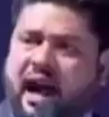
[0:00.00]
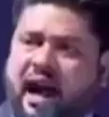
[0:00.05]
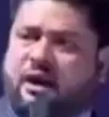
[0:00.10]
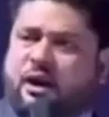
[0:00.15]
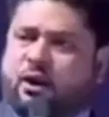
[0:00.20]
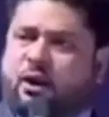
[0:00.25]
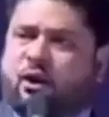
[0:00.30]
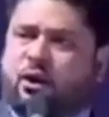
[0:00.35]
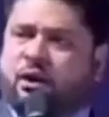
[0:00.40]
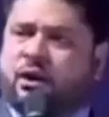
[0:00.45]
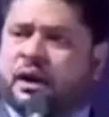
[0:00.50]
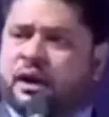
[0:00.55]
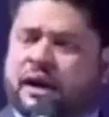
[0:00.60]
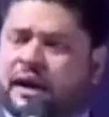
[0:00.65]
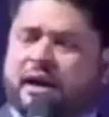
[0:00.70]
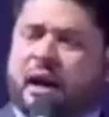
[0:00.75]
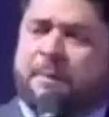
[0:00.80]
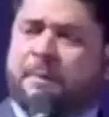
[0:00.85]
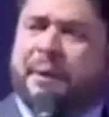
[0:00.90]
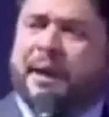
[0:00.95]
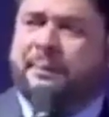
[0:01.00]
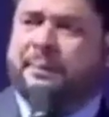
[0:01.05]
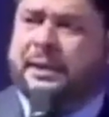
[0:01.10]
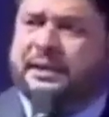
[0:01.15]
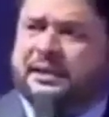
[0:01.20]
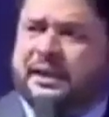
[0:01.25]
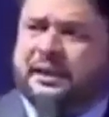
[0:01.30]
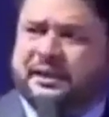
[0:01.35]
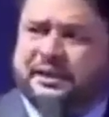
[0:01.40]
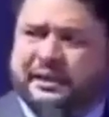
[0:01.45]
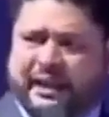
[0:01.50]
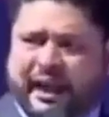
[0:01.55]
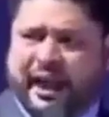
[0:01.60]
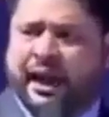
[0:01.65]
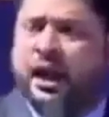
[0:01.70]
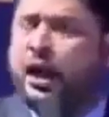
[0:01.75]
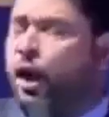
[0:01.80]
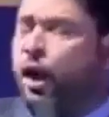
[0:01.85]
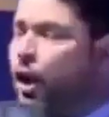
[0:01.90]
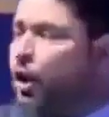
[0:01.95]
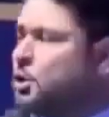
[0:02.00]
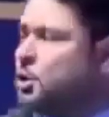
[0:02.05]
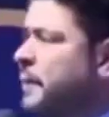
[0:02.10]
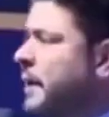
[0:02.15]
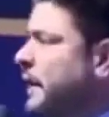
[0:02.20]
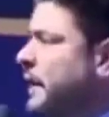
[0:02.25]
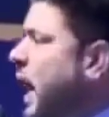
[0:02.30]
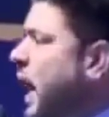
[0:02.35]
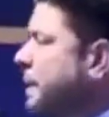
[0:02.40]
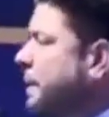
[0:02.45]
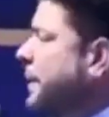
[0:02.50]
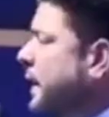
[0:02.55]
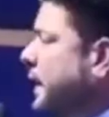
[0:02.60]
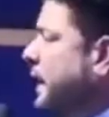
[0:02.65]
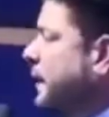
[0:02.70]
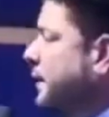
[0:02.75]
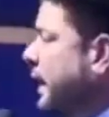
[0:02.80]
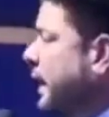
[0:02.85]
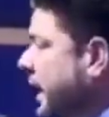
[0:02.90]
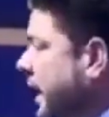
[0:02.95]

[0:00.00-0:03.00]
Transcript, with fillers: लाख करोड़ की कंपनी बन सकती है और उसमें काम करने